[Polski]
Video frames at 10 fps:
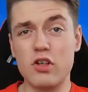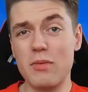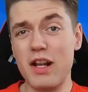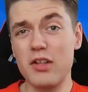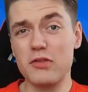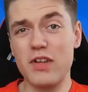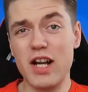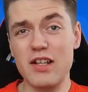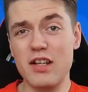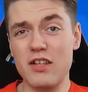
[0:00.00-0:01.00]
Normalne
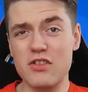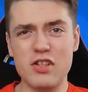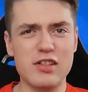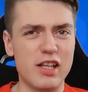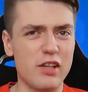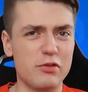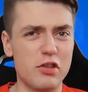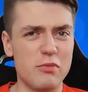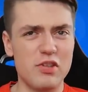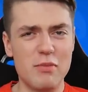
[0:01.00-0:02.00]
otwieranie? Czyli takie, w
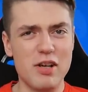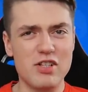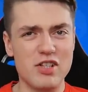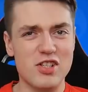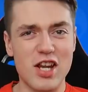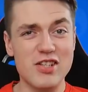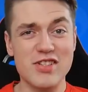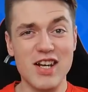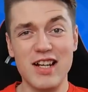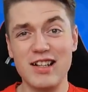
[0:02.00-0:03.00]
którym nie ma się
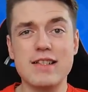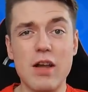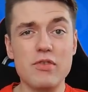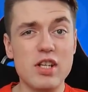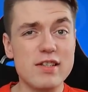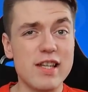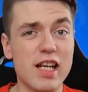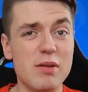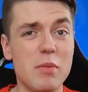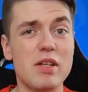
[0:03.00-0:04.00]
szczęścia? Zawsze jest
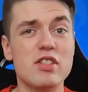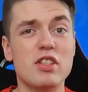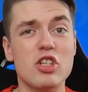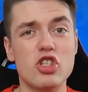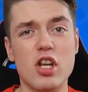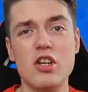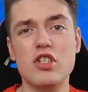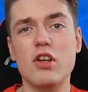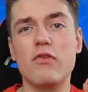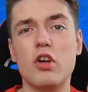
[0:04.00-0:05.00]
taki moment, że to
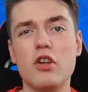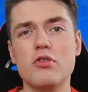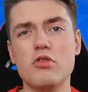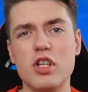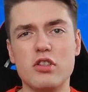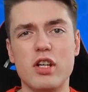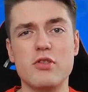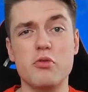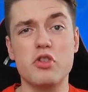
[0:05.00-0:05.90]
szczęście w końcu się do nas